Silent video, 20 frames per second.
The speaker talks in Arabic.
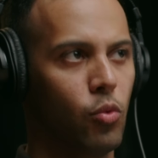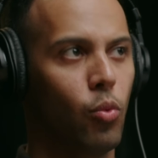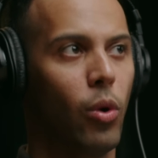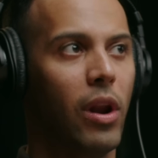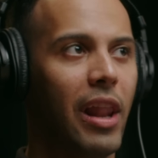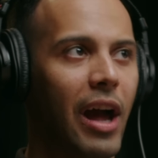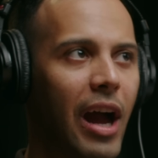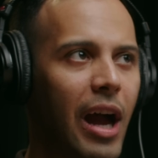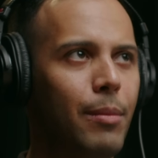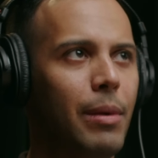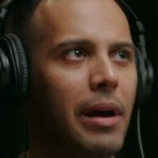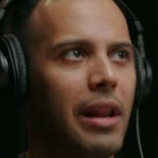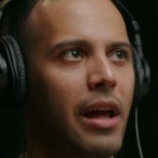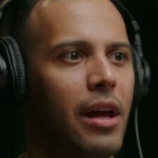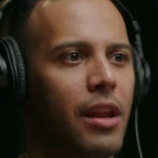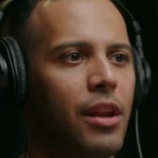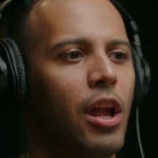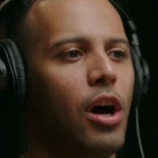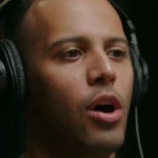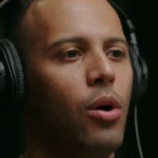ولا عمله
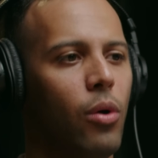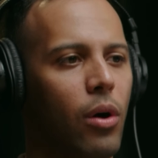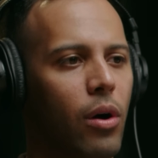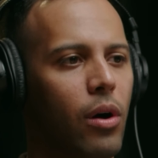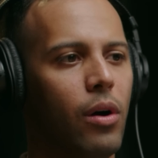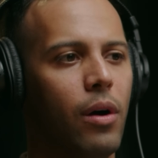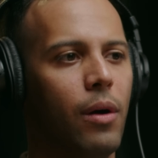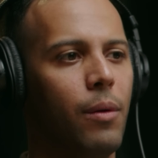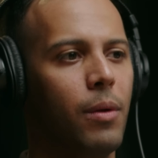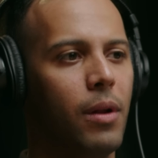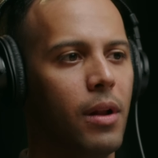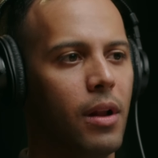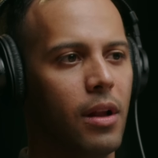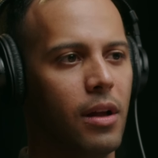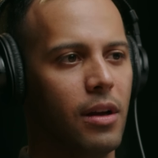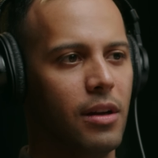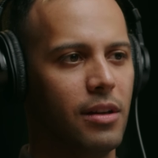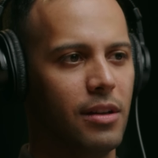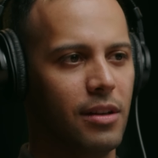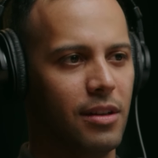إيجابي ولا عمله
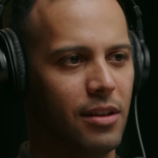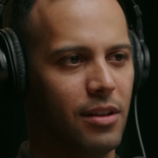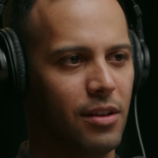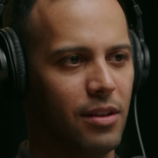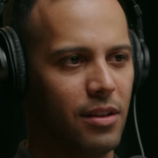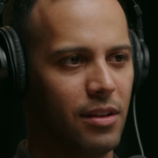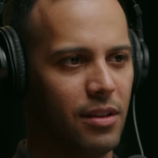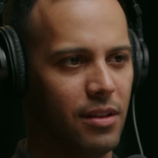ولا